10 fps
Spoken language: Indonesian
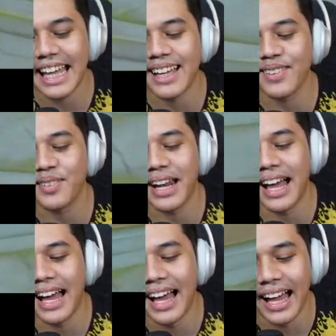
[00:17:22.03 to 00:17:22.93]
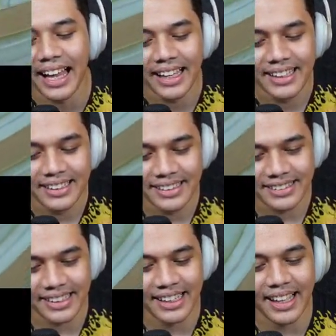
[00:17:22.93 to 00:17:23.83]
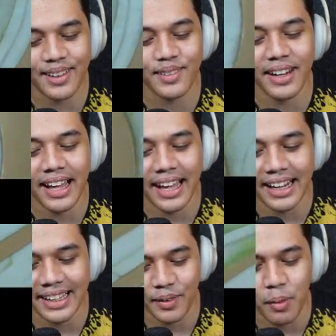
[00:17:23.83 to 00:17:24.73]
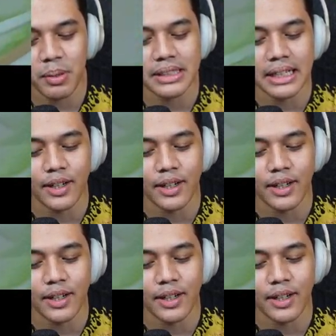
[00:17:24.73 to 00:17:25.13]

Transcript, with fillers: kayak gitulah. dan kayak gitulah, ler. Gue bercanda